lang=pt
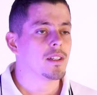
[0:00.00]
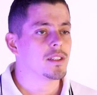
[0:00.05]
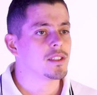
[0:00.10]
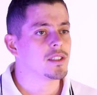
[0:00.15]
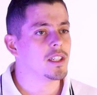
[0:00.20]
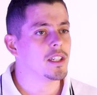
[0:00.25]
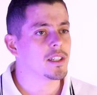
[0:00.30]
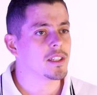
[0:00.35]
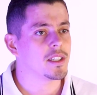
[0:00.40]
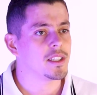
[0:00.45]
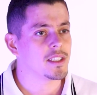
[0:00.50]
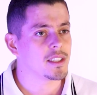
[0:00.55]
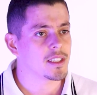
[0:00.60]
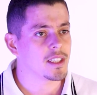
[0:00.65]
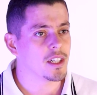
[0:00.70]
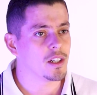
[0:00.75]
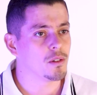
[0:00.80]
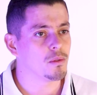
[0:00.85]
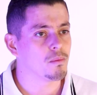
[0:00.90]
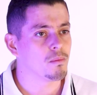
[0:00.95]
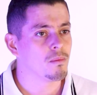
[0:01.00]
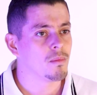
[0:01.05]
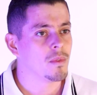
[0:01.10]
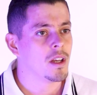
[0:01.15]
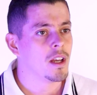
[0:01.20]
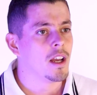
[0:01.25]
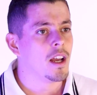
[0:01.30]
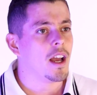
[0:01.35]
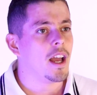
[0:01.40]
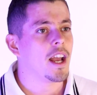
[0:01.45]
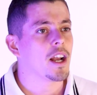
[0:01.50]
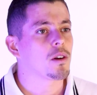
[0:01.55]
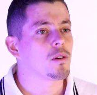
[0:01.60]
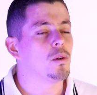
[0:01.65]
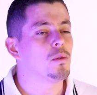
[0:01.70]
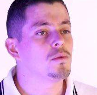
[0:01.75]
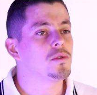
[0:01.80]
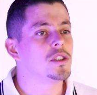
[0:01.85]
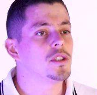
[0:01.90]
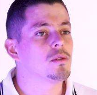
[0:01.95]
Ser cristão é
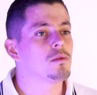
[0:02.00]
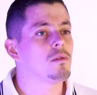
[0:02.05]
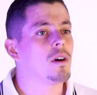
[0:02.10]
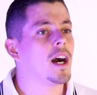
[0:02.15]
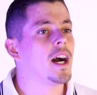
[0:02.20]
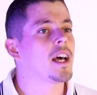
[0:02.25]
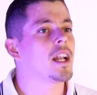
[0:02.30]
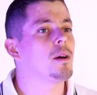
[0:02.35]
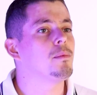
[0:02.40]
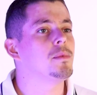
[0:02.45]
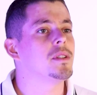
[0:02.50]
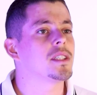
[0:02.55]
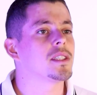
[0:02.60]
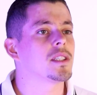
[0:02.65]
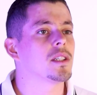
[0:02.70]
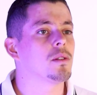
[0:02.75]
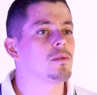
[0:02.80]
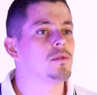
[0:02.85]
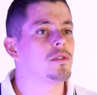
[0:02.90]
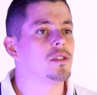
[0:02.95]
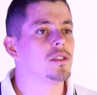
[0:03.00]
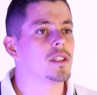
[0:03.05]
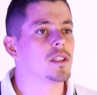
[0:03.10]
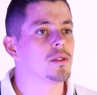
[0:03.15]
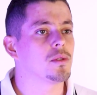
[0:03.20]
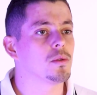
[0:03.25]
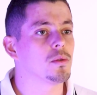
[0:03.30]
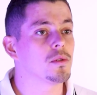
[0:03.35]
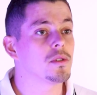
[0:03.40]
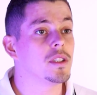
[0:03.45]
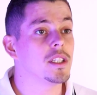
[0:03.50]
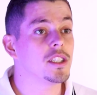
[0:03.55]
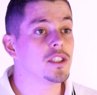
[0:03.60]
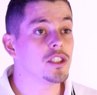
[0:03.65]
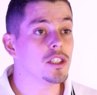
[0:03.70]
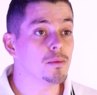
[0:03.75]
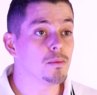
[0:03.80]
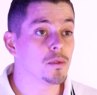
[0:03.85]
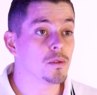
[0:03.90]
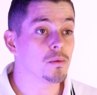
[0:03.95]
continuar a missão de Jesus
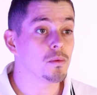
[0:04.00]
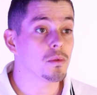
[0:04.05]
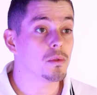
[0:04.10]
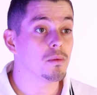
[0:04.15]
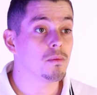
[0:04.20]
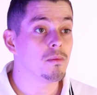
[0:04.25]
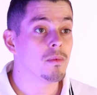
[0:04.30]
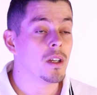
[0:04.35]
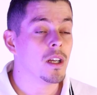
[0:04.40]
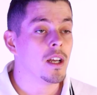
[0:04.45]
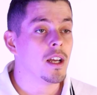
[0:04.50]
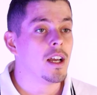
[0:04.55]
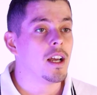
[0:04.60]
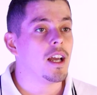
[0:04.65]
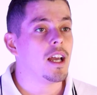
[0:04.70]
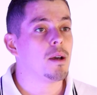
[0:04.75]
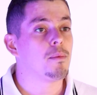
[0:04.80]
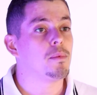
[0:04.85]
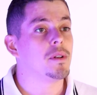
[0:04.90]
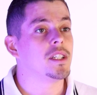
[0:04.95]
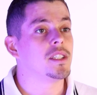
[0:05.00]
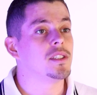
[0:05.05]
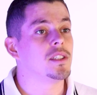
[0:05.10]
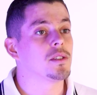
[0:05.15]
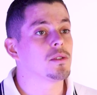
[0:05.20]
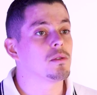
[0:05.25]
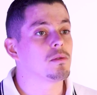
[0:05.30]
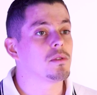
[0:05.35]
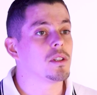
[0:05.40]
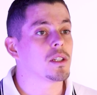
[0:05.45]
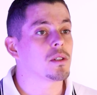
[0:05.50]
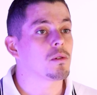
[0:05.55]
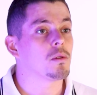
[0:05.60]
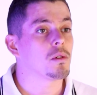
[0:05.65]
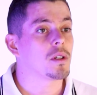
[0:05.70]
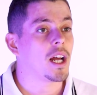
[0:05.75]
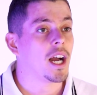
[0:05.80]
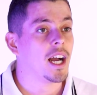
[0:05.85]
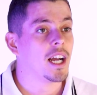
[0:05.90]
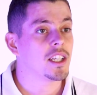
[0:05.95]
neste mundo é preciso ter
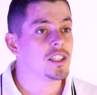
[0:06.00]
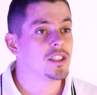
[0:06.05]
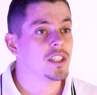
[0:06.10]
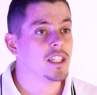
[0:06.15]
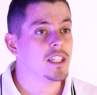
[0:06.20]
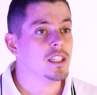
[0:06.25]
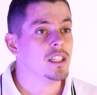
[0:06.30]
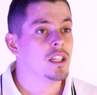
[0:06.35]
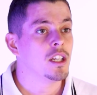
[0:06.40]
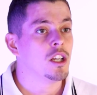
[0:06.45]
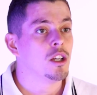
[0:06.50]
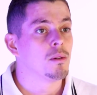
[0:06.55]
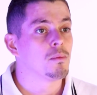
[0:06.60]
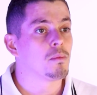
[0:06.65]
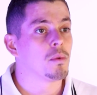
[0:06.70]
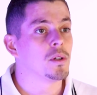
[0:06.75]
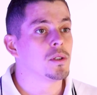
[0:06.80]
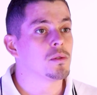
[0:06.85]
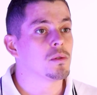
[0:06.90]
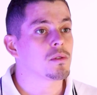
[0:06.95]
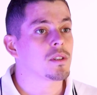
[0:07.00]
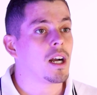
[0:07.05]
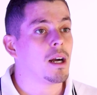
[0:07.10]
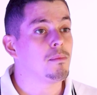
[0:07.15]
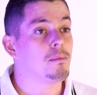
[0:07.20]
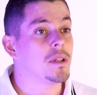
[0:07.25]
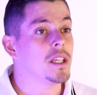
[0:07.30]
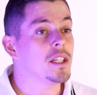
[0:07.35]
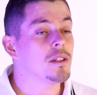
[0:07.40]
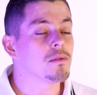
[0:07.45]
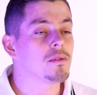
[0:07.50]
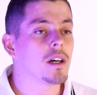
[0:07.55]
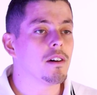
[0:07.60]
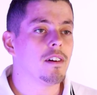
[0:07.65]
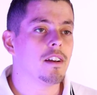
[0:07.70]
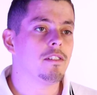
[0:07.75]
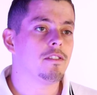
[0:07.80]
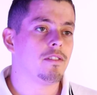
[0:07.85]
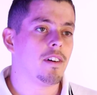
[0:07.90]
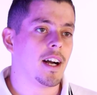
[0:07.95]
coragem, pois o caminho
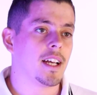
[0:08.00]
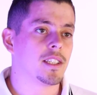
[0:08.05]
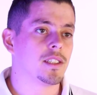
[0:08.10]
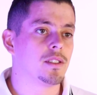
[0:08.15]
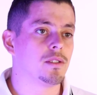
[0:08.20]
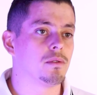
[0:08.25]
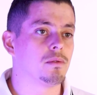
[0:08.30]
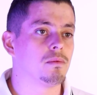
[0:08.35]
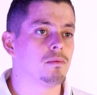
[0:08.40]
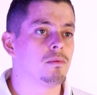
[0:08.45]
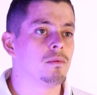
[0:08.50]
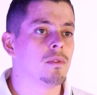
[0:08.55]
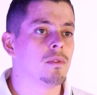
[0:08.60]
não é fácil,